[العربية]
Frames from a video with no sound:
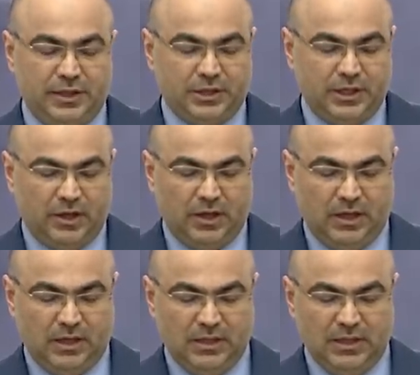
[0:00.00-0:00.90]

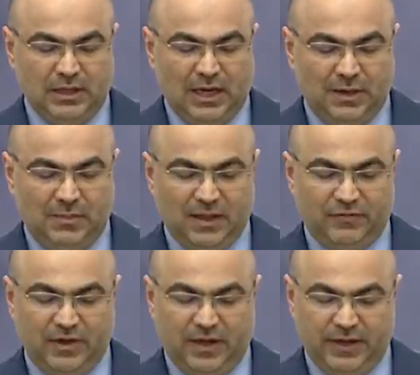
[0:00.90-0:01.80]
يشهدها البلد
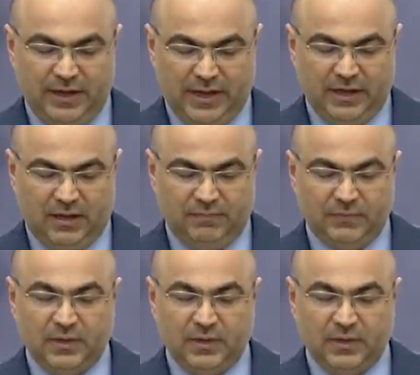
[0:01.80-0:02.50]
في هذه الأيام